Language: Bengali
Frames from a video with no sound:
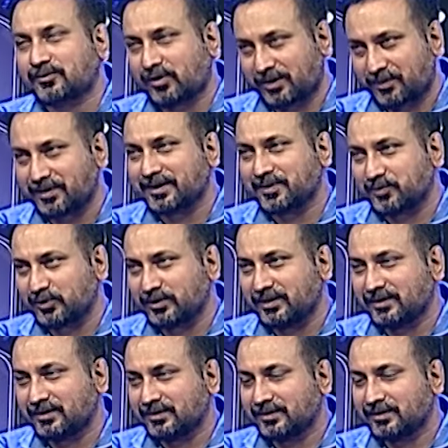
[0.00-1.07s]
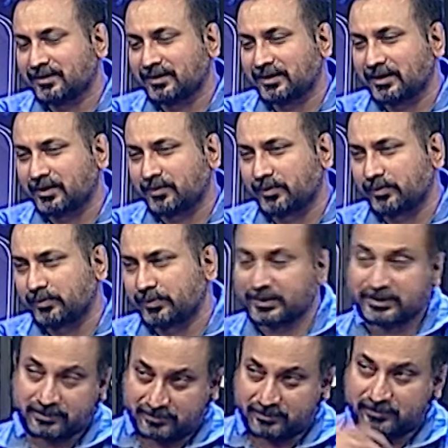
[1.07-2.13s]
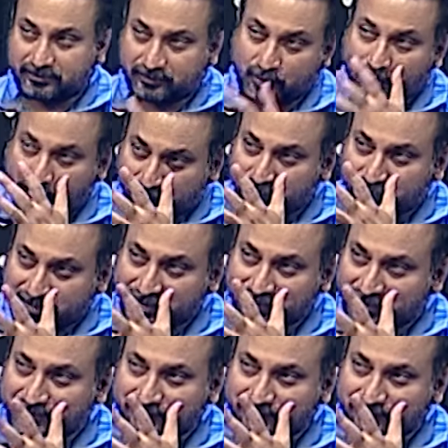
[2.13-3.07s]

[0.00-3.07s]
কথাবার্তা বলি বাট তোমার মতো এরকম